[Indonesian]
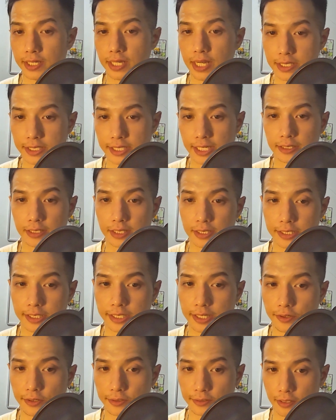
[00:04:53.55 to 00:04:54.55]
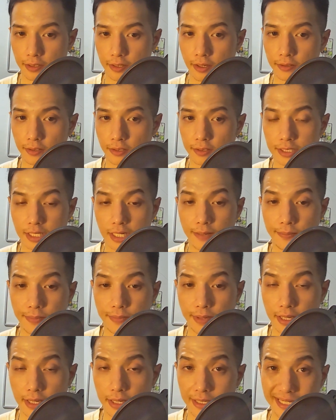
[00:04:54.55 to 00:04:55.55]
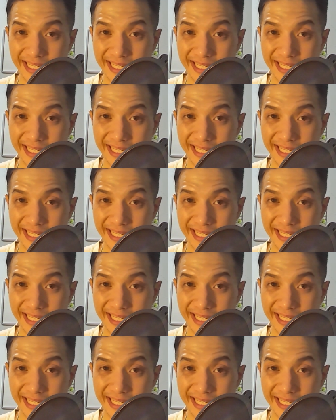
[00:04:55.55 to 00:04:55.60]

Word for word: ngasih energi ke otot-otot selama